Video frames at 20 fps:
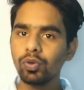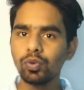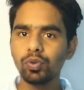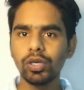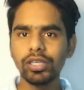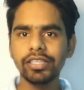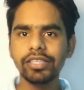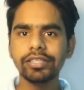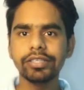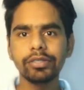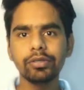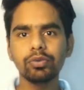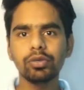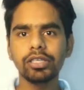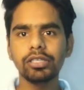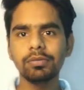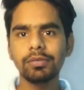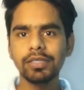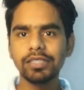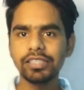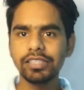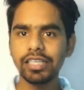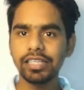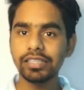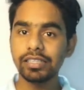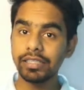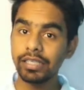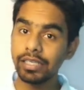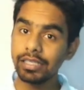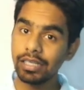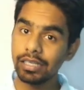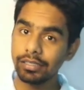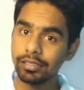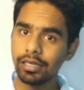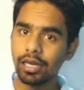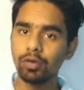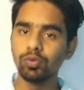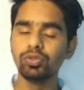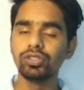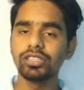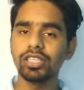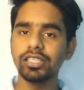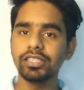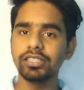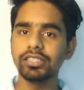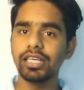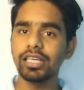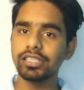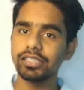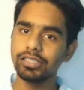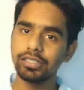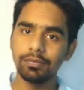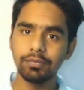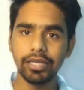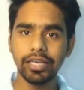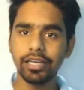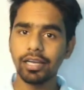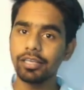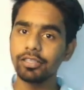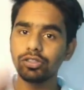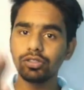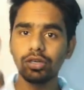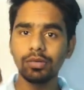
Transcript: वही की वही बनी रहती है या डाउन चली जाती है महंगाई